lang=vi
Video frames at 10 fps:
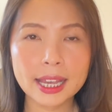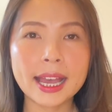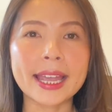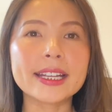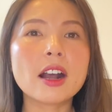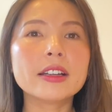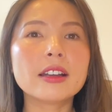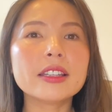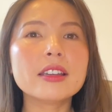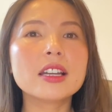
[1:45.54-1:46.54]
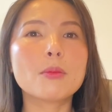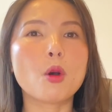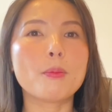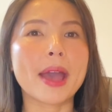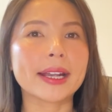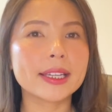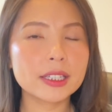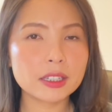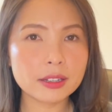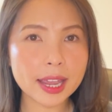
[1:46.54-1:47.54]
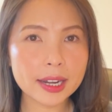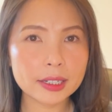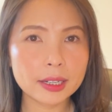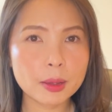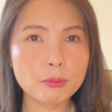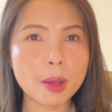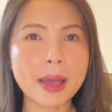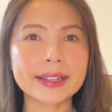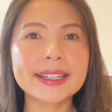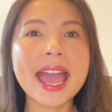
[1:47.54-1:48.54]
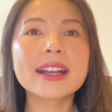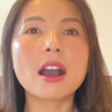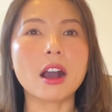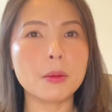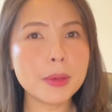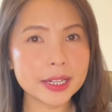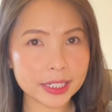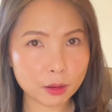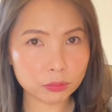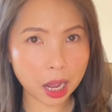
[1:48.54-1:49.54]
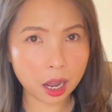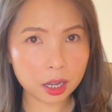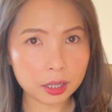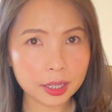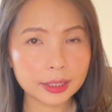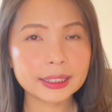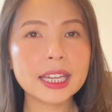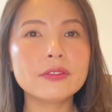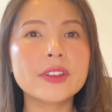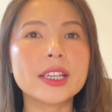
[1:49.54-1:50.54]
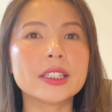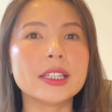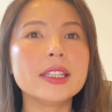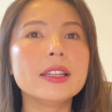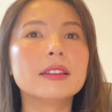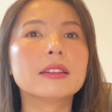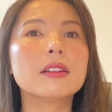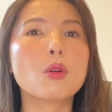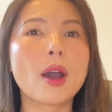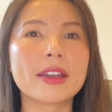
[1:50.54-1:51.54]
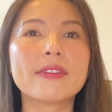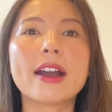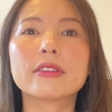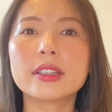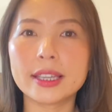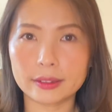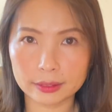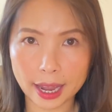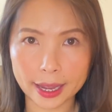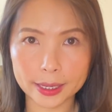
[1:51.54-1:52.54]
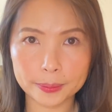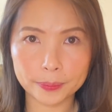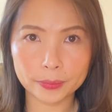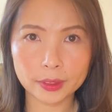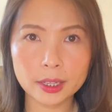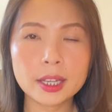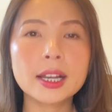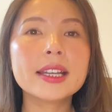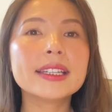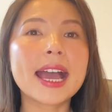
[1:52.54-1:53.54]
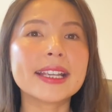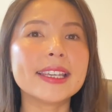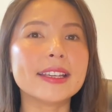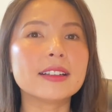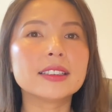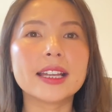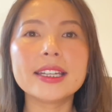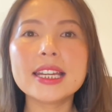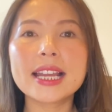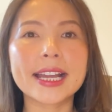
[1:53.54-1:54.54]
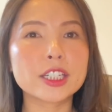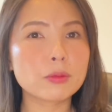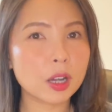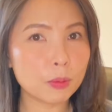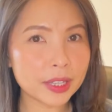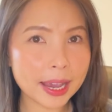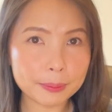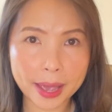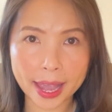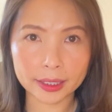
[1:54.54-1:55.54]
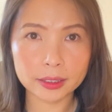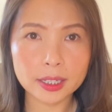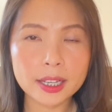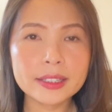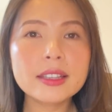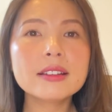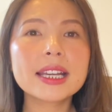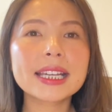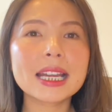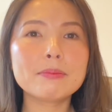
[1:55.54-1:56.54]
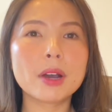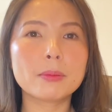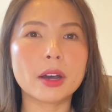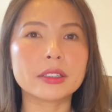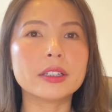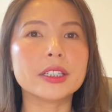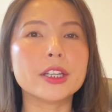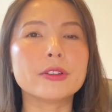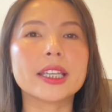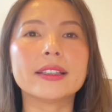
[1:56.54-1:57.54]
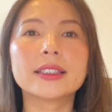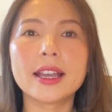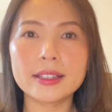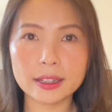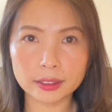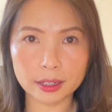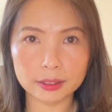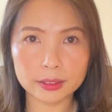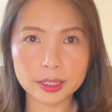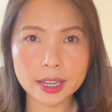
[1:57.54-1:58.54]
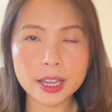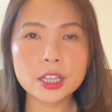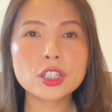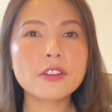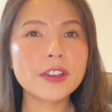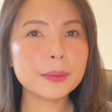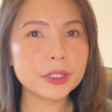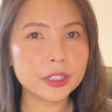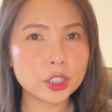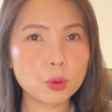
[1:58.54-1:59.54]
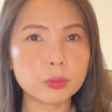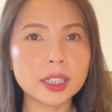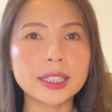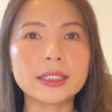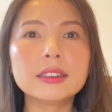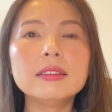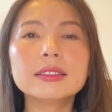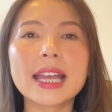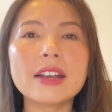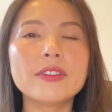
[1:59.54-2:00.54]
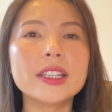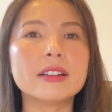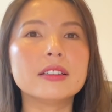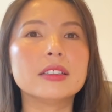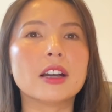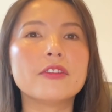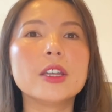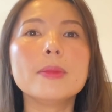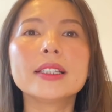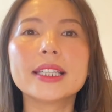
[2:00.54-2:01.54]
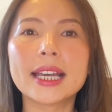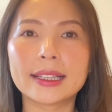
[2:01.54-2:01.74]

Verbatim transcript: Hãy coi nó như là một mạng Internet mà bạn đang ở bên trong đó, thay vì chỉ nhìn từ ngoài vào như hiện tại. Hình đại diện có thể đi lại trong không gian mạng, như cái cách mà mọi người điều khiển thế giới thực, cho phép người dùng có thể tương tác với những người ở phía bên kia hành